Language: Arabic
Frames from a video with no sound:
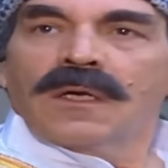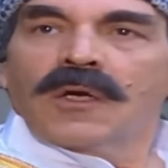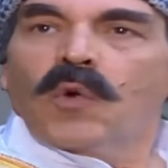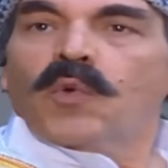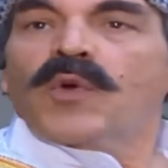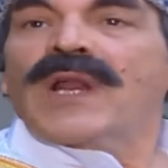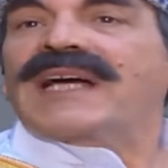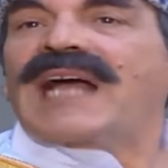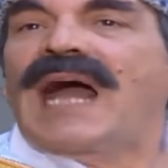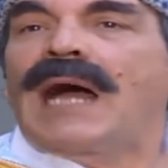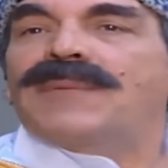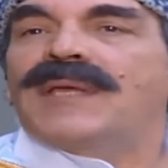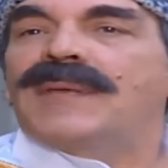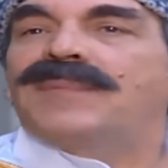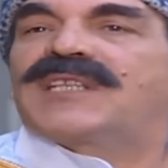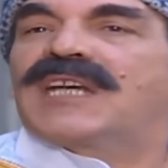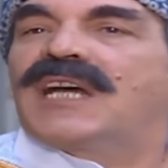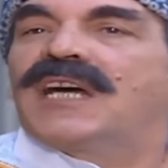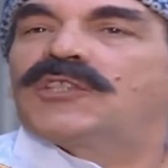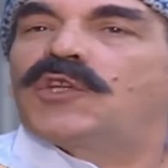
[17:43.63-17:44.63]
ولك
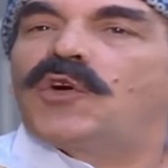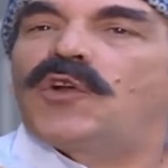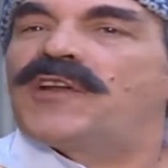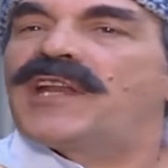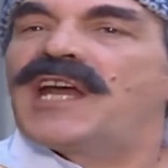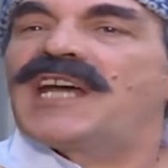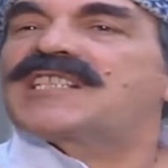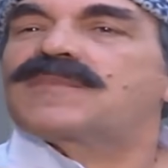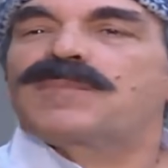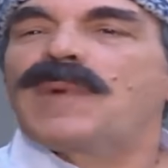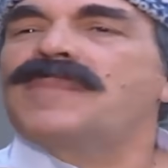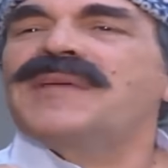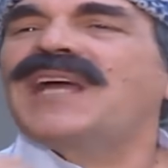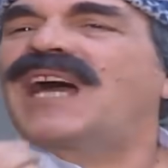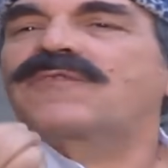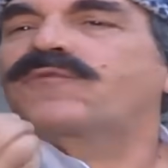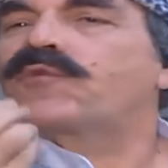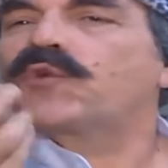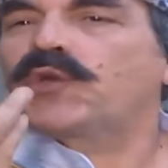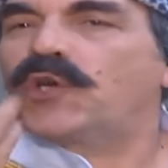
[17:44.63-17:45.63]
حبيبتي هدول الناس ما
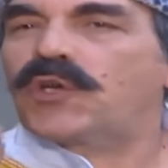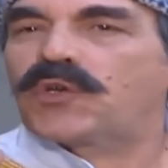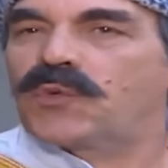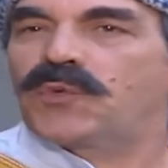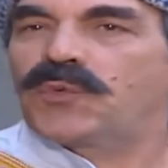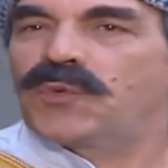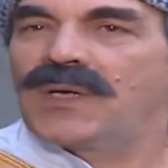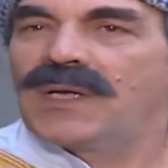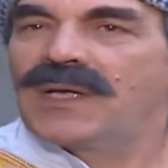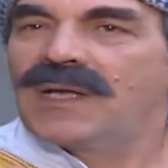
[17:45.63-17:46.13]
بيعرفوا يحكوا